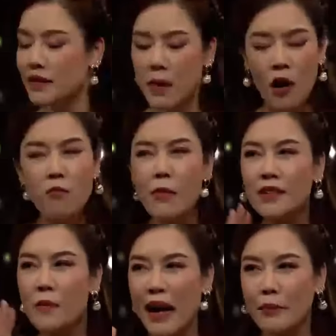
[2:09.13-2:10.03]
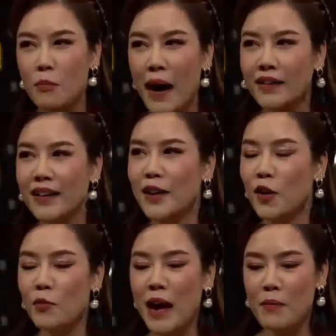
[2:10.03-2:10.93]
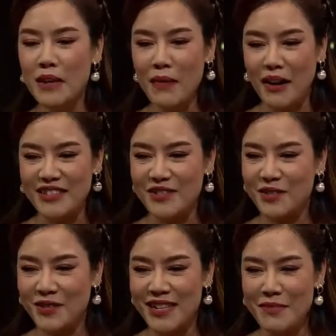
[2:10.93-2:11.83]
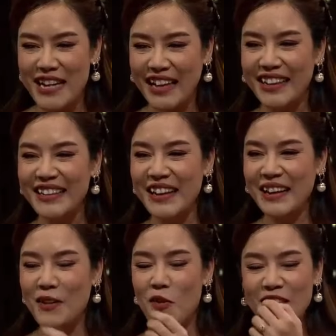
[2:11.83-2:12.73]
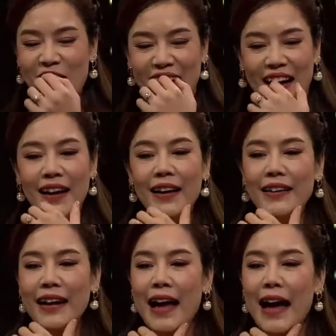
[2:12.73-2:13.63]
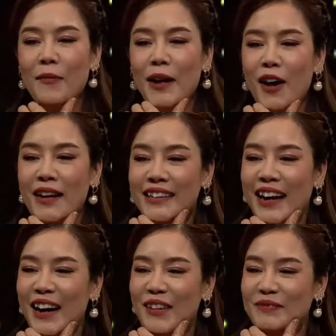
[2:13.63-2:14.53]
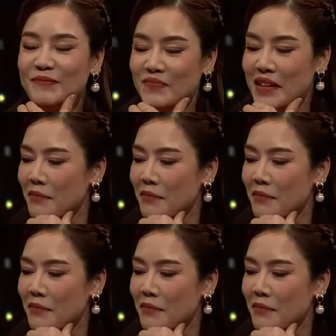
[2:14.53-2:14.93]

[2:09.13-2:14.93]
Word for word: nhưng mà không bao giờ mình ăn một bát. Lúc nào mình cũng bảo khi mà ra tới nhá là cô sẽ hỏi là hôm nay có ăn gì không?